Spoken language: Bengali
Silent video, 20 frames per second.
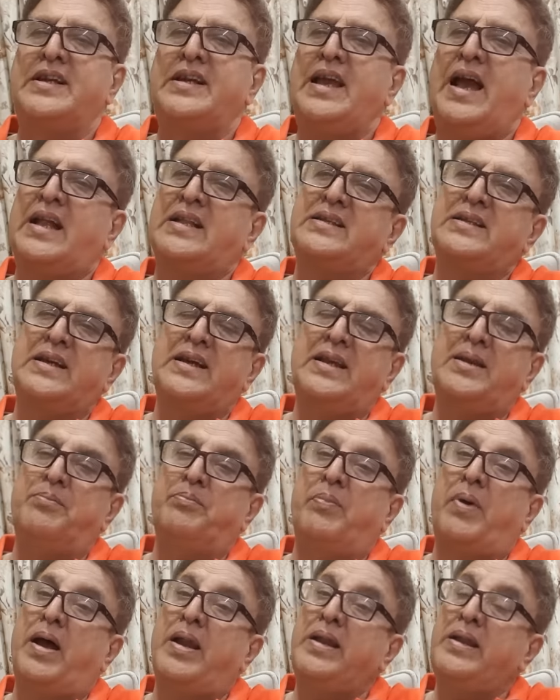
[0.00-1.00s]
কি আজকের
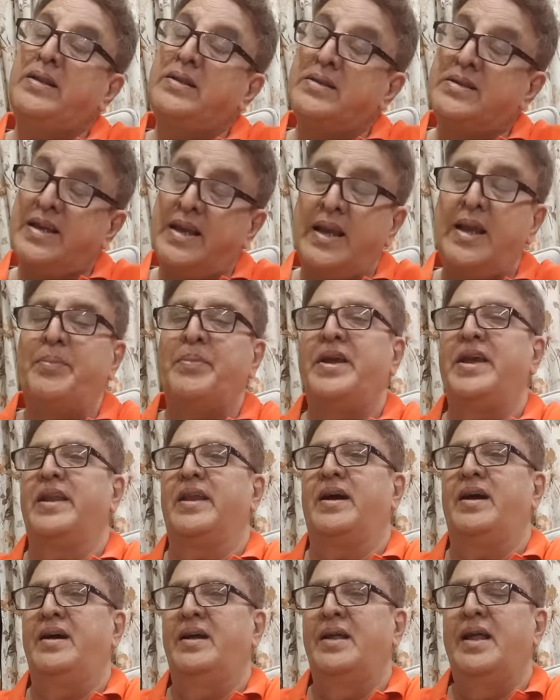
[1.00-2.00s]
বাড়ির ছেলেমেয়েরা